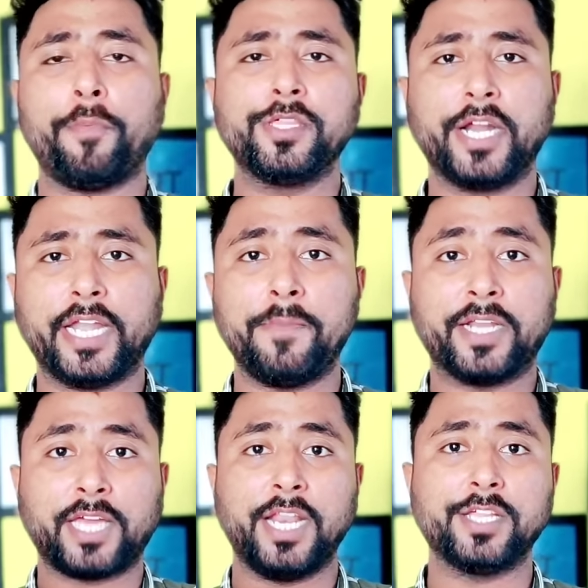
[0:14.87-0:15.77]
चौबीस घंटे में
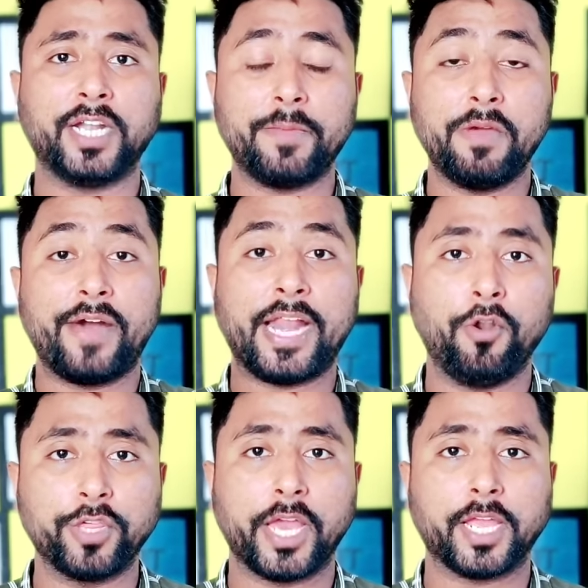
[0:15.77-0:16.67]
अड़तालीस घंटे में
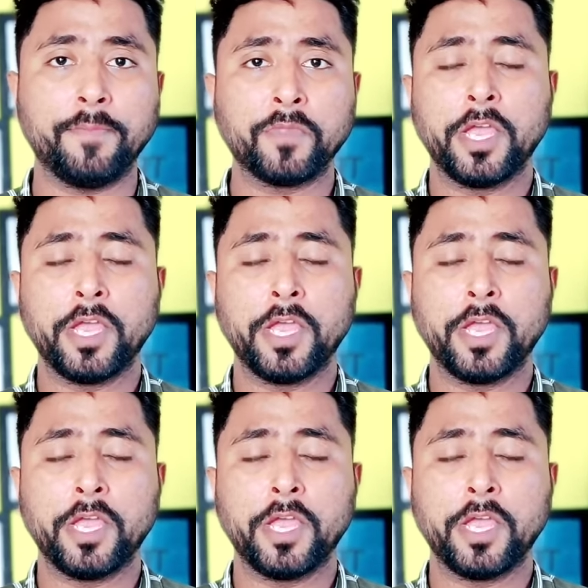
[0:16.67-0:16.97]
वायरल हो जाएगी